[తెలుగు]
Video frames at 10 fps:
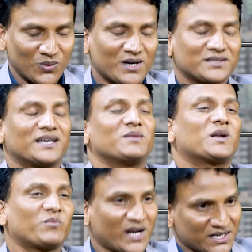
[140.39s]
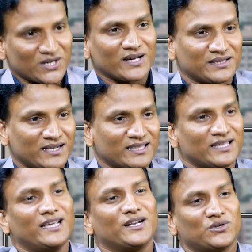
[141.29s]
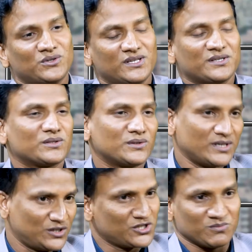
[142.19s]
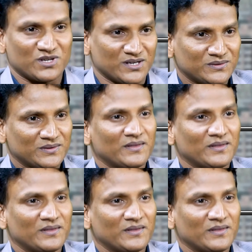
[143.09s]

ఒక్కసారి మన ప్రేక్షకులకు అందరికీ తెలియాలనే ఉద్దేశంతో ఈరోజు చెప్తున్నాను